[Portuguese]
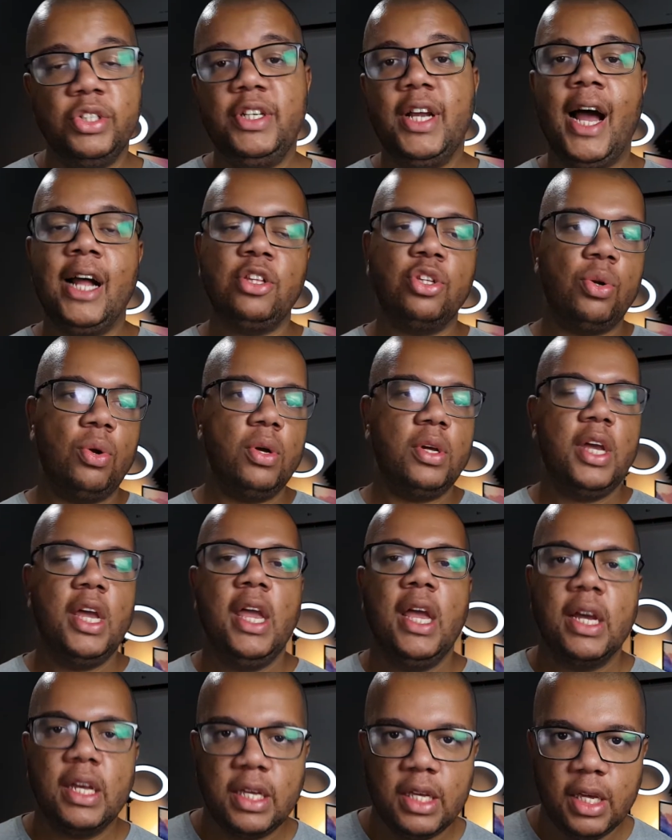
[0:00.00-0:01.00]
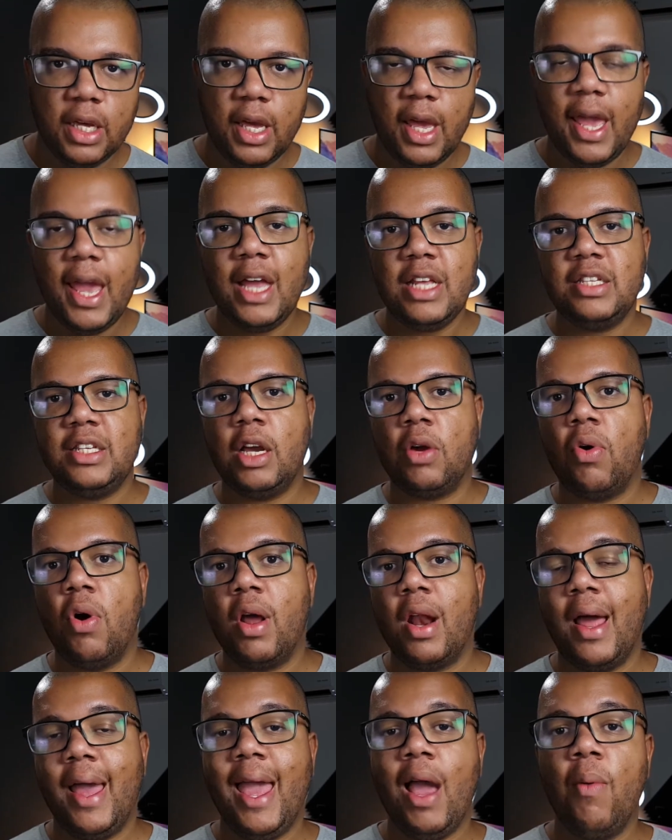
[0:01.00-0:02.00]
já troquei aqui. Esse
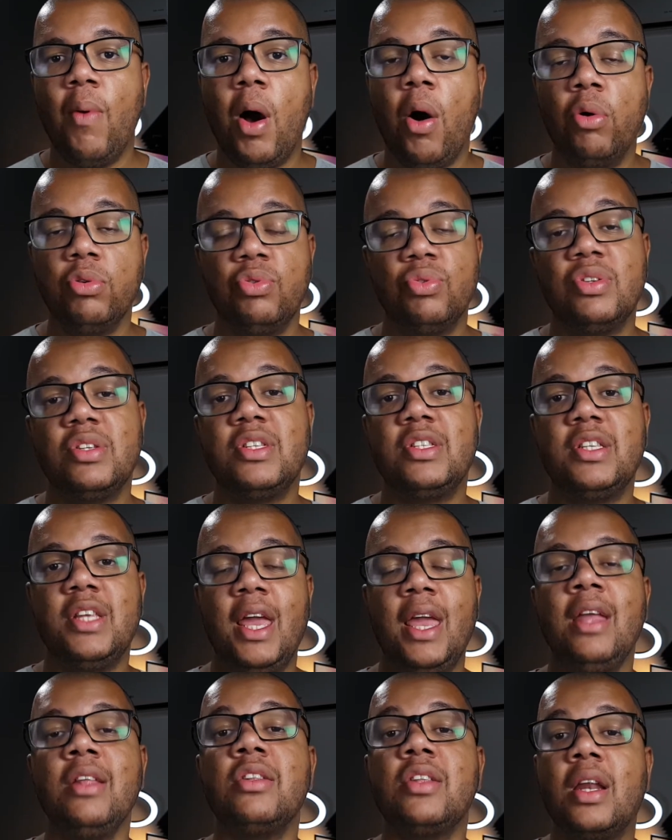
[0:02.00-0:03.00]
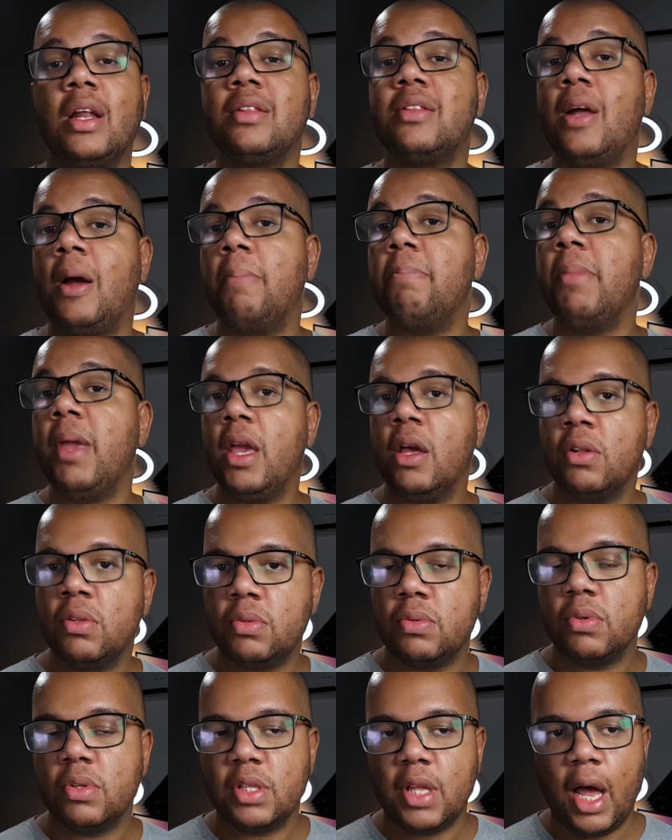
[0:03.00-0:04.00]
agora é o áudio sem
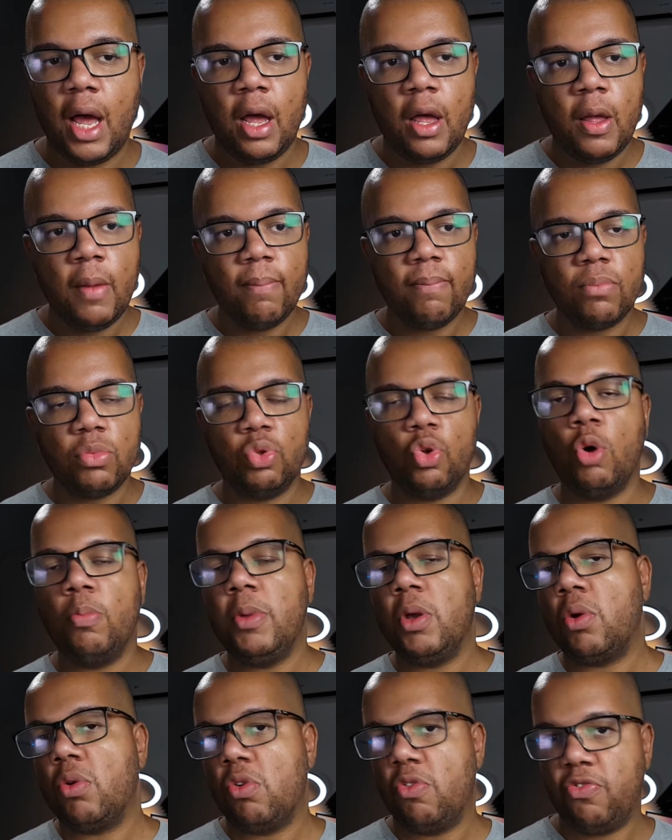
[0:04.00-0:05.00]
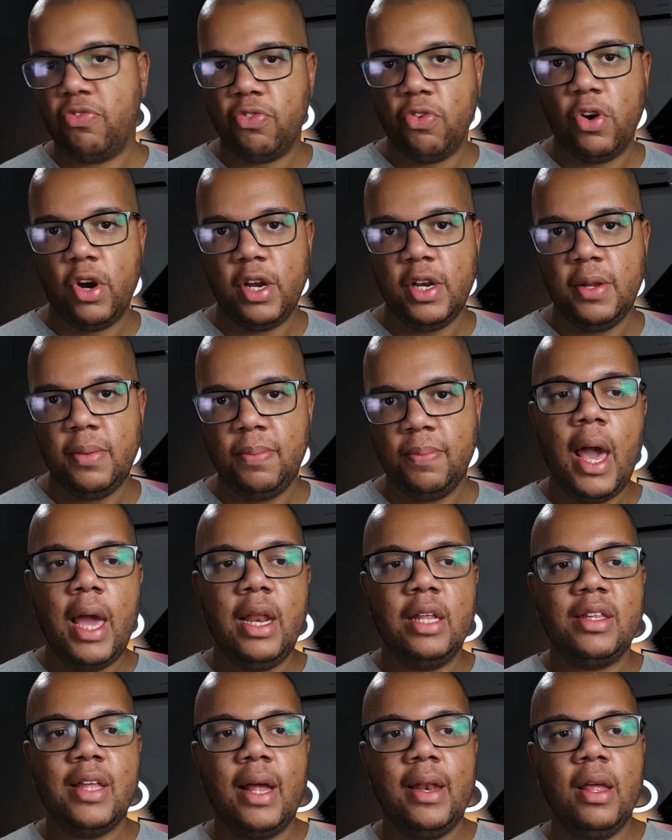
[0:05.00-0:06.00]
tratamento, tá? Do microfone.
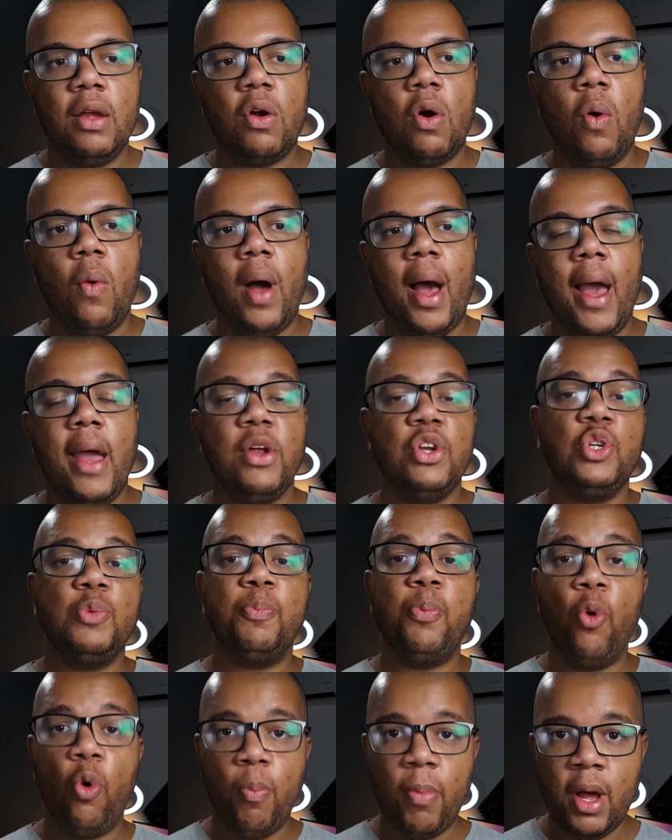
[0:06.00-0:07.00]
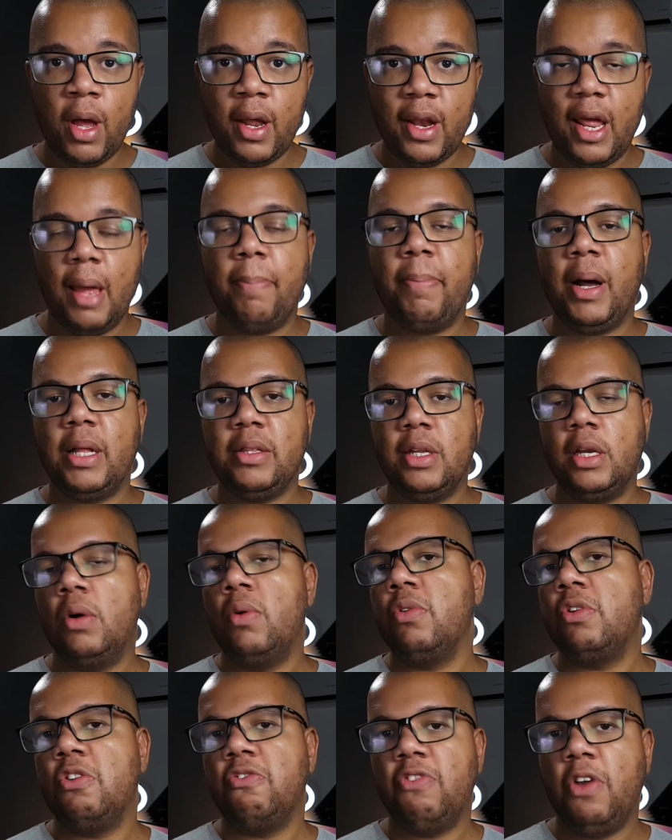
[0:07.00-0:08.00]
Ele tá ali com a espuma, né?
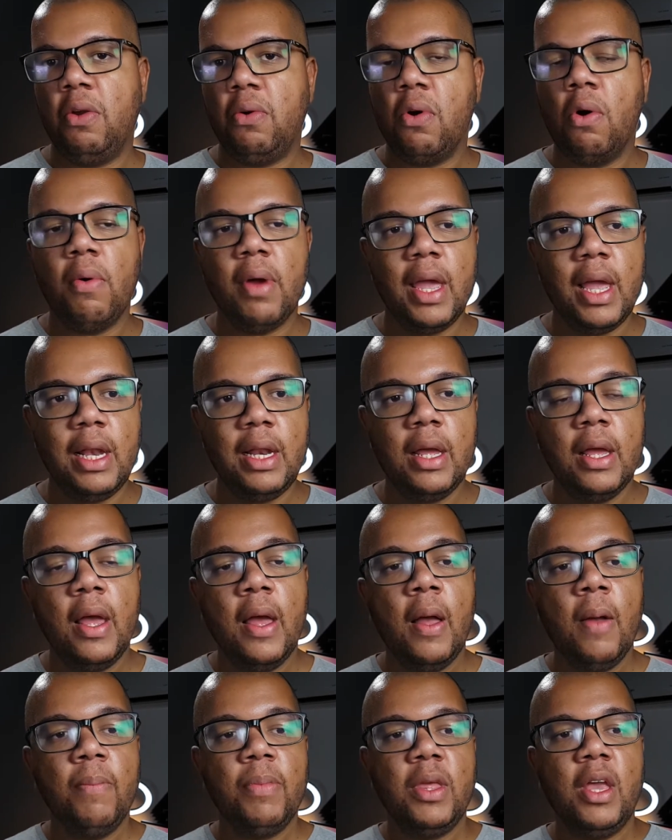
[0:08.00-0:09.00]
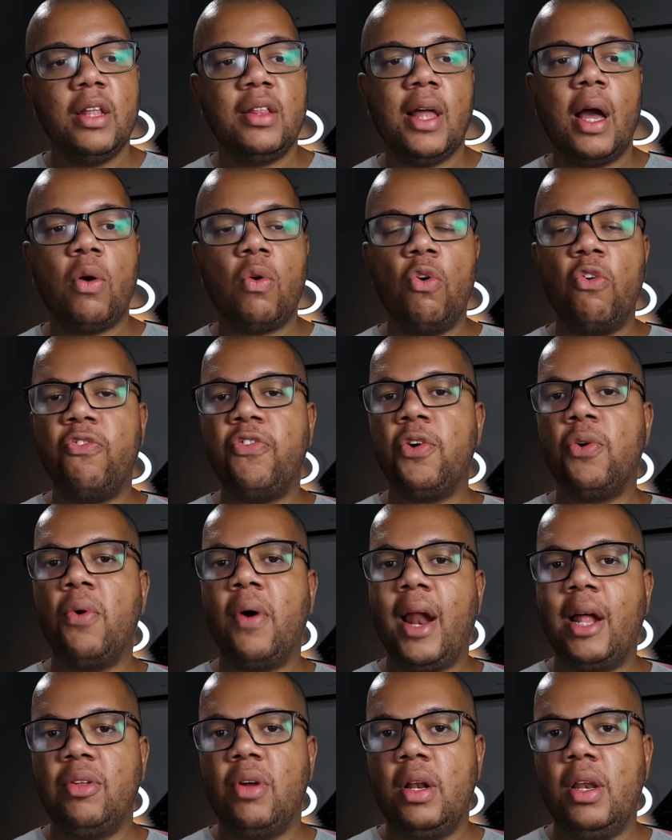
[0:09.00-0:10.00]
Padrão que vem com ele e está
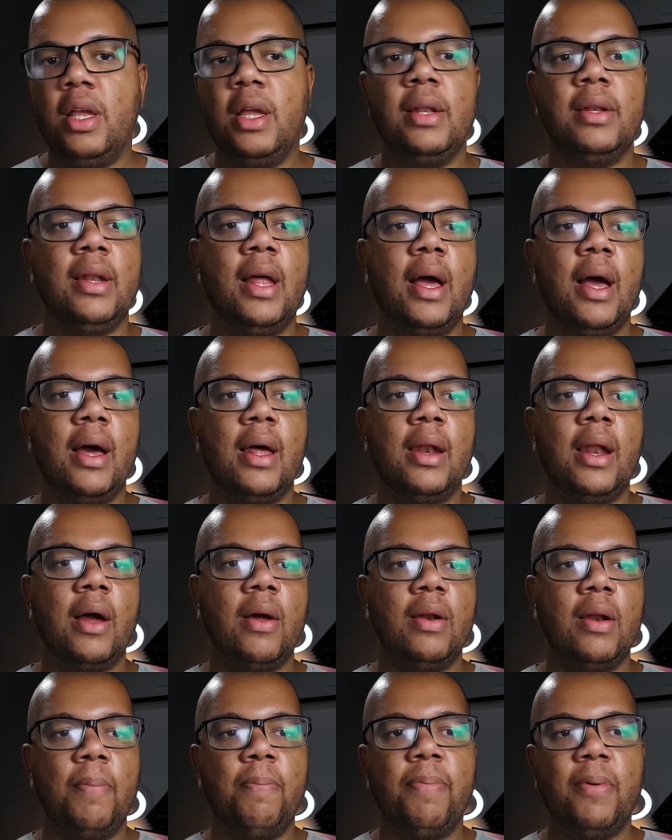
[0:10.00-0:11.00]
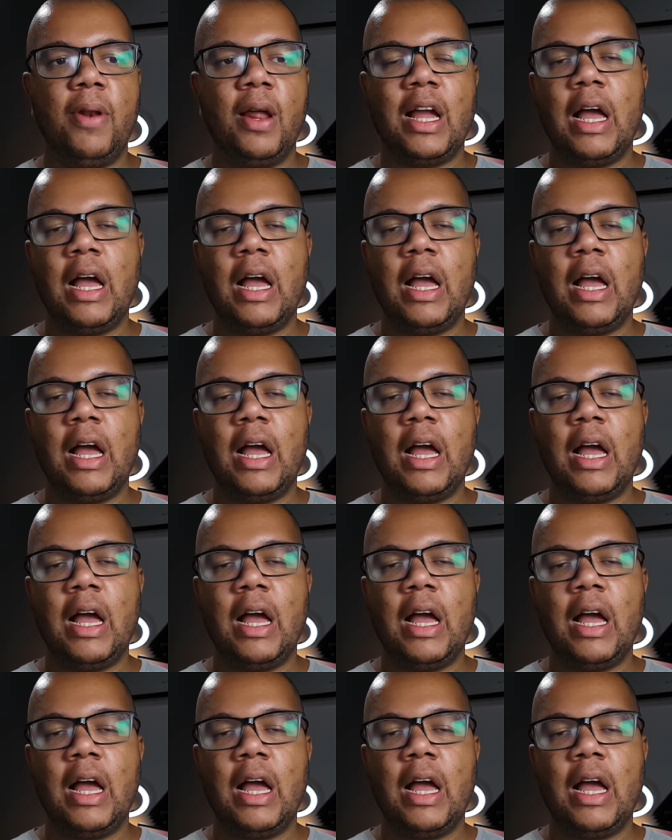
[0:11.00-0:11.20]
configurado ali na, na, na, na,